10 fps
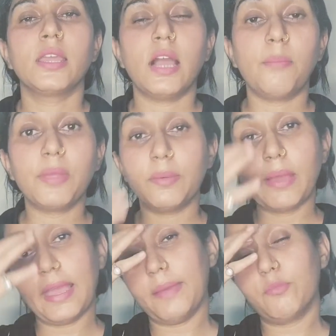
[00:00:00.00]
या अभी
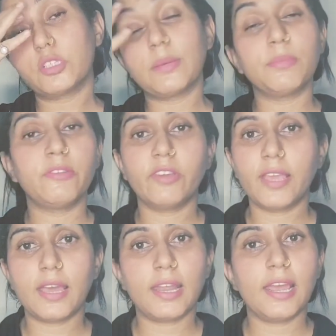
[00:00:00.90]
है मौसमी
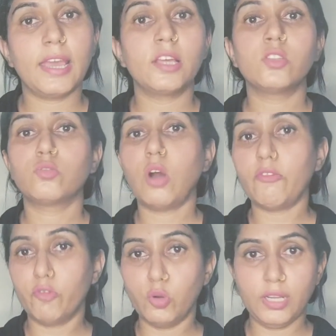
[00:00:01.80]
वगैरह है तो
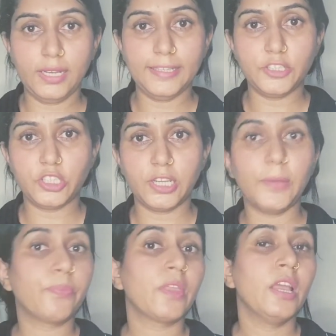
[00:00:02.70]
आप वो ले लीजिए
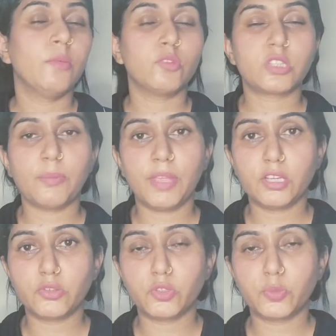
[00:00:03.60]
मौसमी
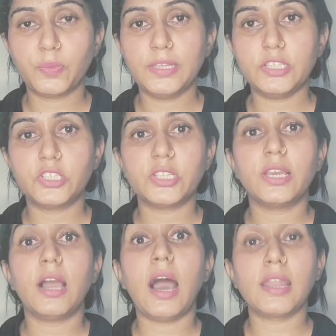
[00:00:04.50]
का जूस पी
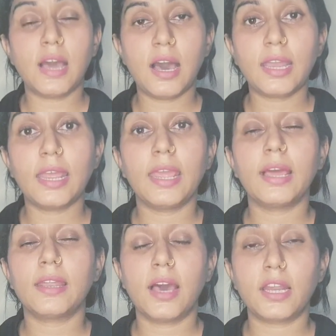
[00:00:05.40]
लीजिए अनार है
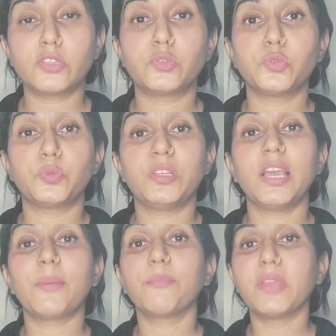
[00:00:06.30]
अनार का जूस पी
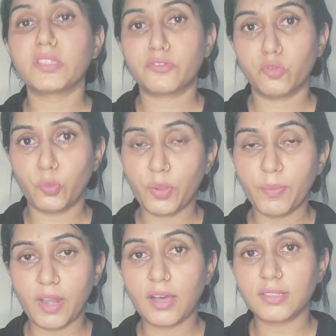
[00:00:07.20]
लीजिए आप मिक्स फ्रूट भी
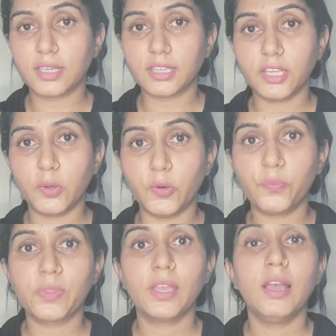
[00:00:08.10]
बना सकते हो
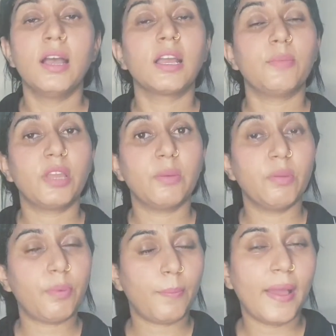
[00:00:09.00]
कभी
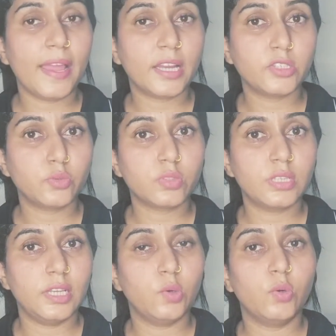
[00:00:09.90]
कभी पपाया का जूस
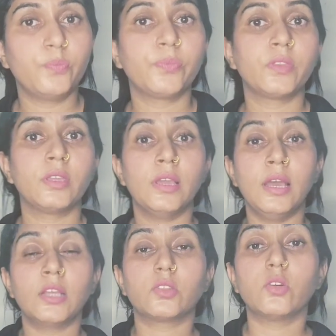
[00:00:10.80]
ले लो
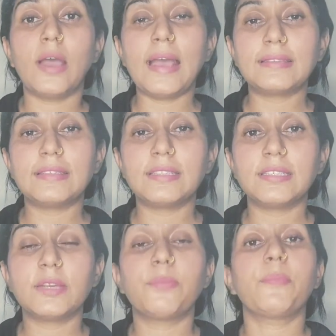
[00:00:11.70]
तो ऐसी
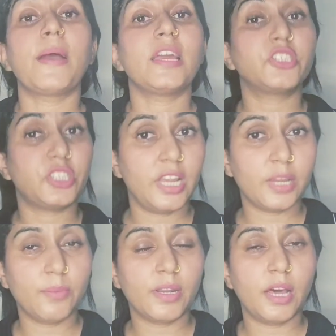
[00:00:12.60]
चीज़ें पपाया
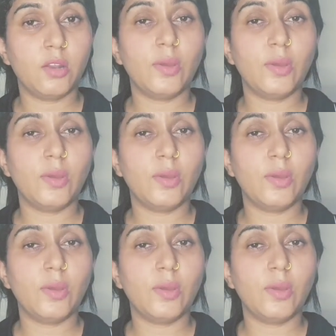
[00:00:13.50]
शेक बना